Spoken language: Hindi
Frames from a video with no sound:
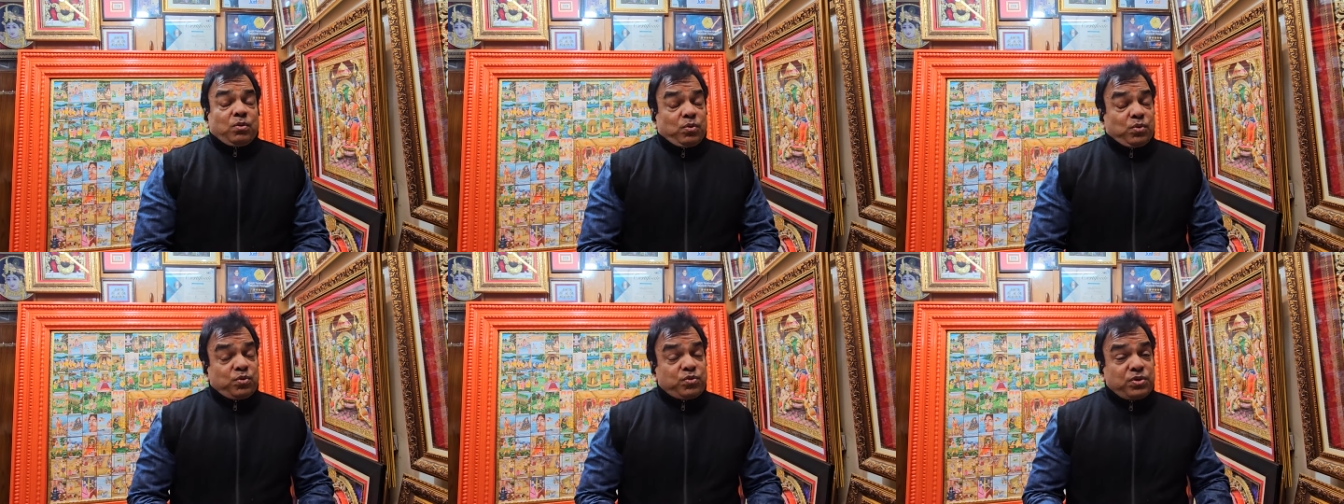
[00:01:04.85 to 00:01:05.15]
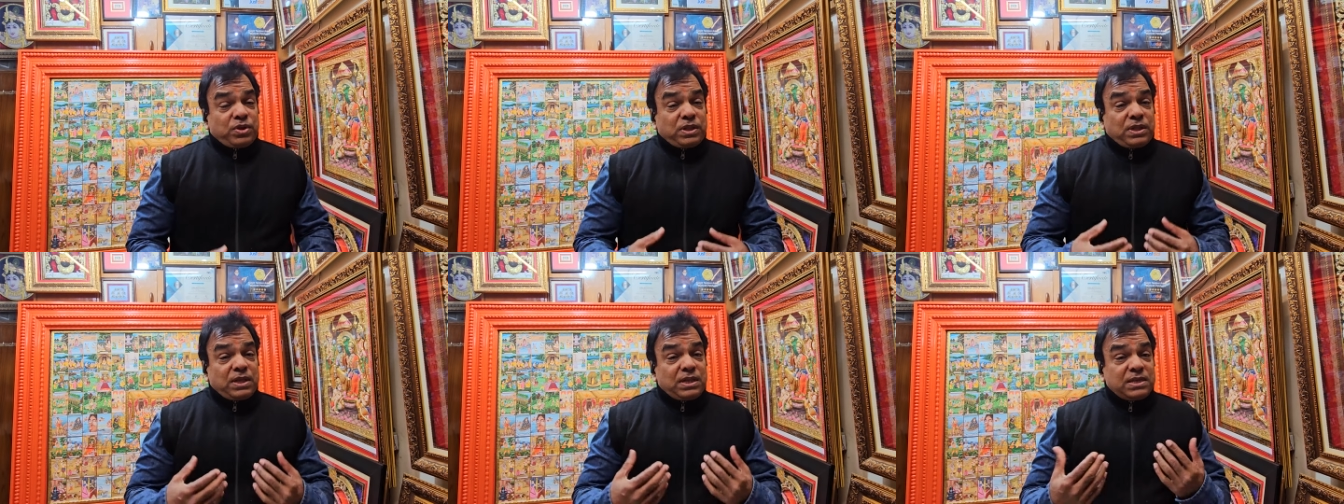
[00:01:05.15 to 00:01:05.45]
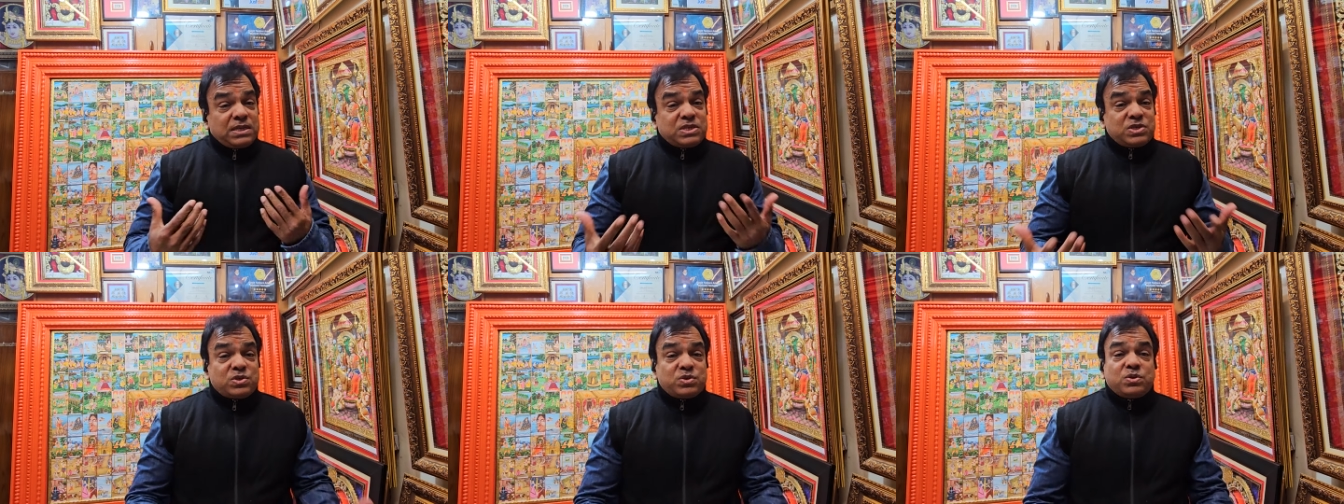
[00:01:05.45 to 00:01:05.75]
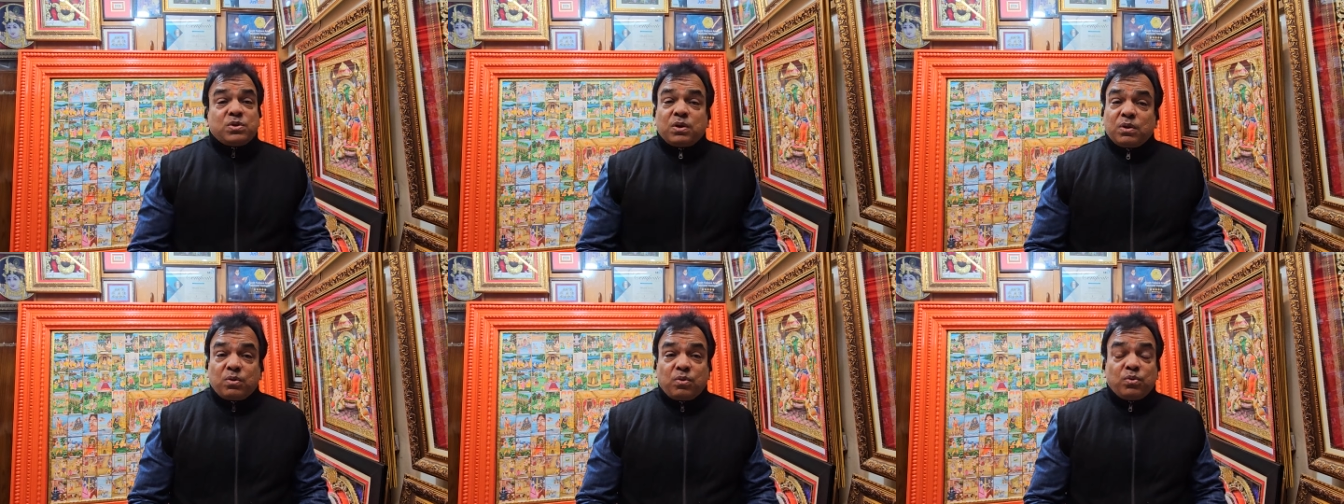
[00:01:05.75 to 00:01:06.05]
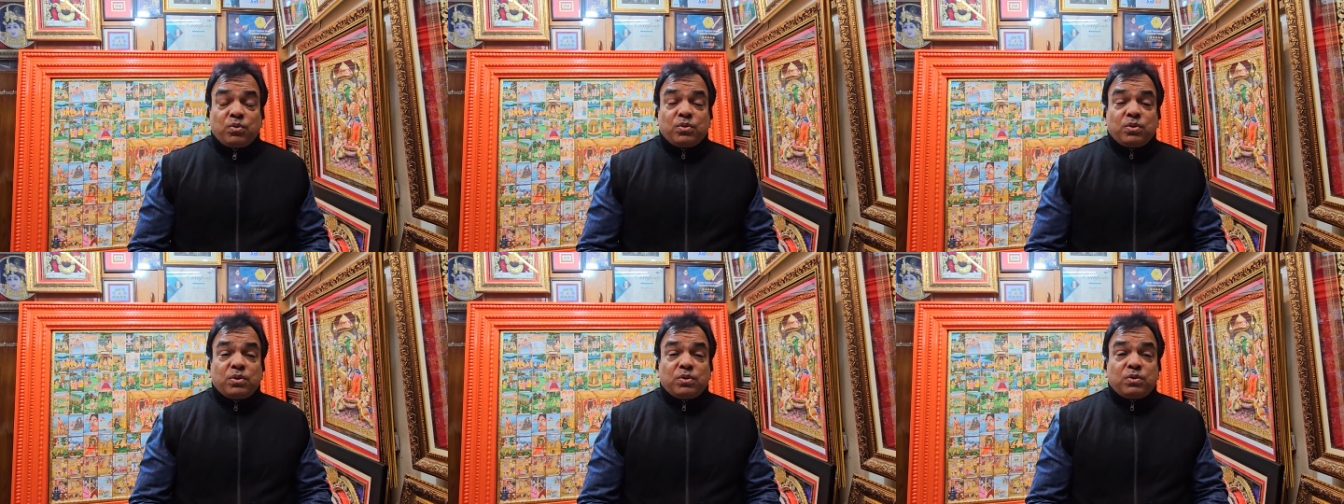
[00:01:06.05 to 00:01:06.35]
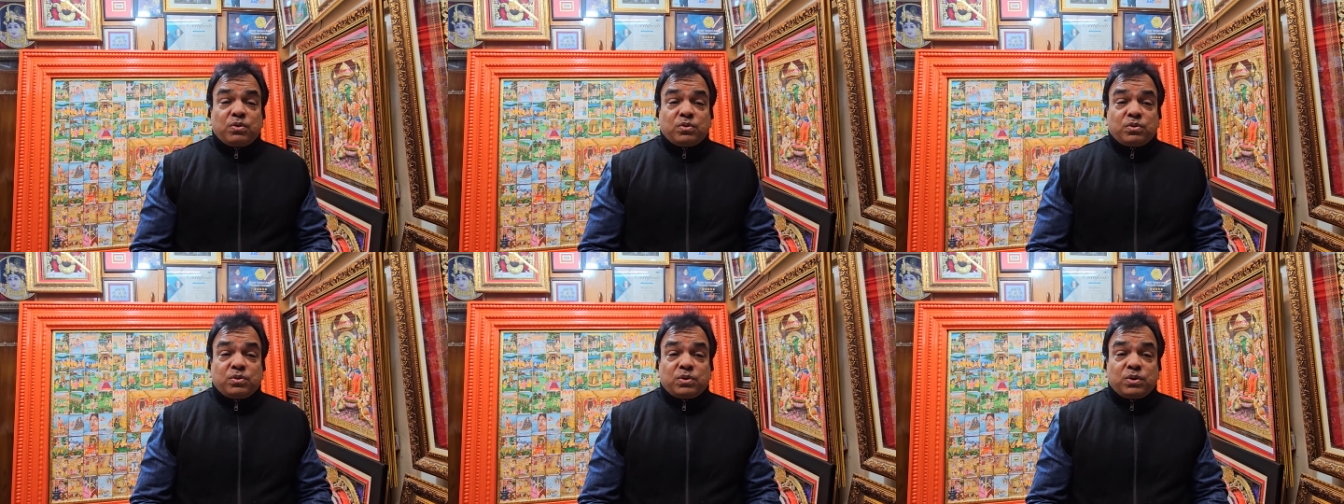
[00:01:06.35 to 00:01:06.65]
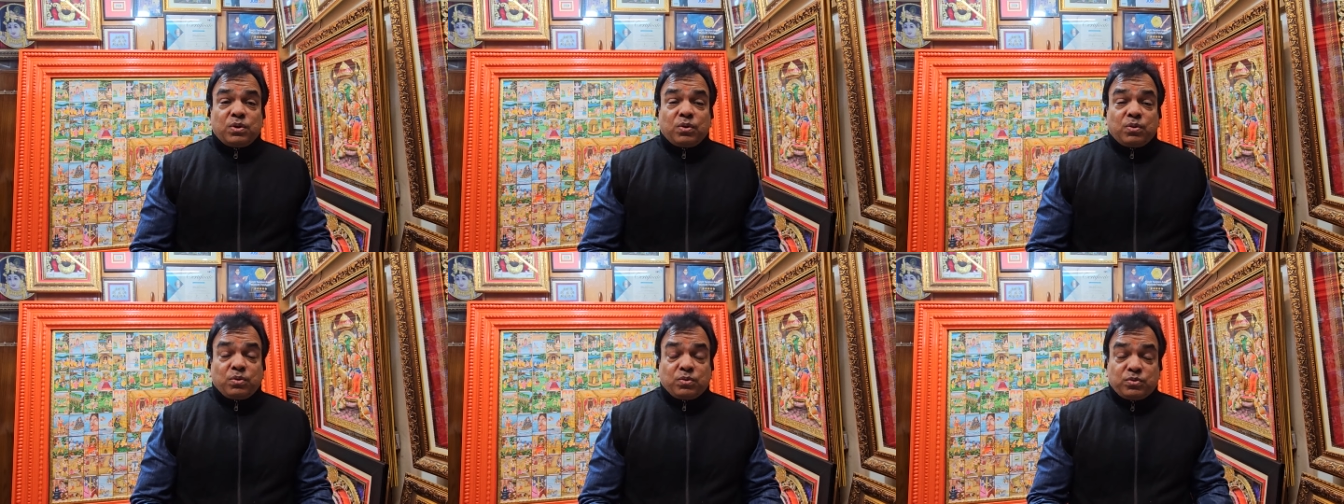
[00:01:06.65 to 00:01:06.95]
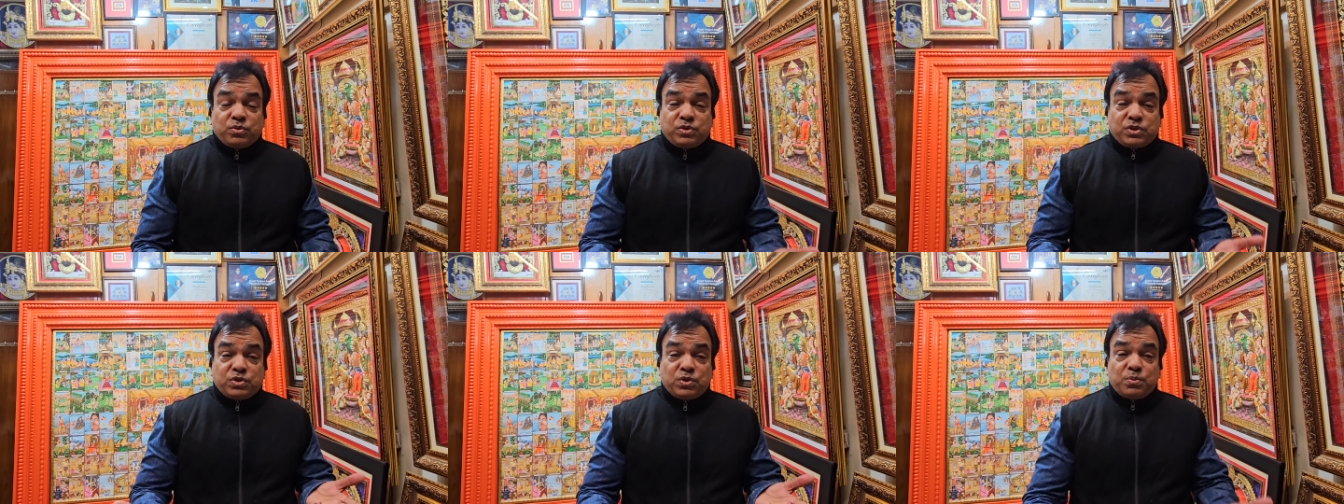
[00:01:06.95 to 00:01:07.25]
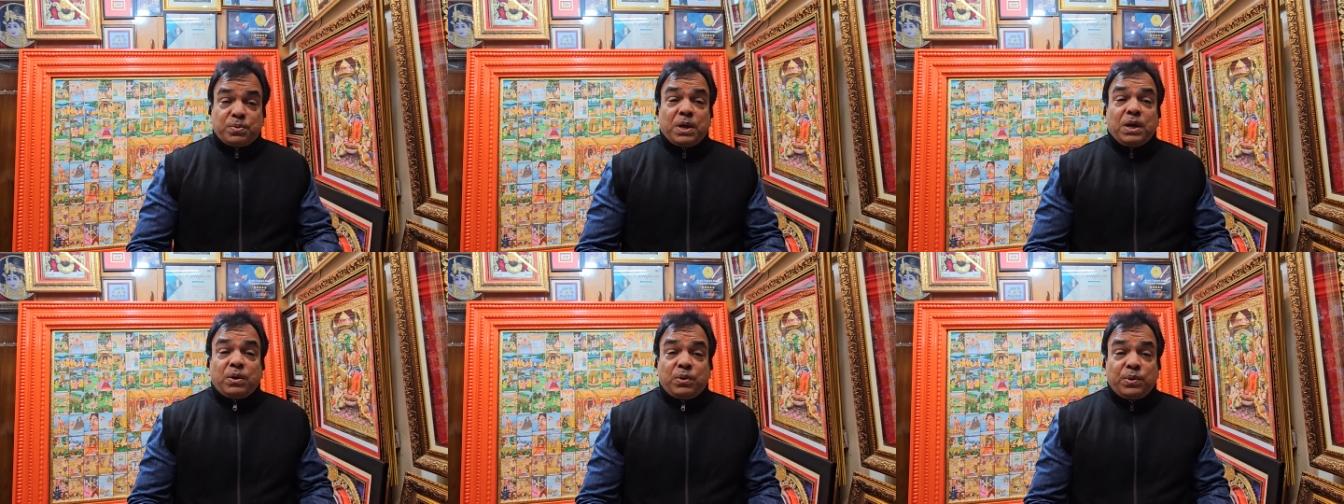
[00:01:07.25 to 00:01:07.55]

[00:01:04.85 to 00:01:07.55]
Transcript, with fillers: उसी दिन सुबह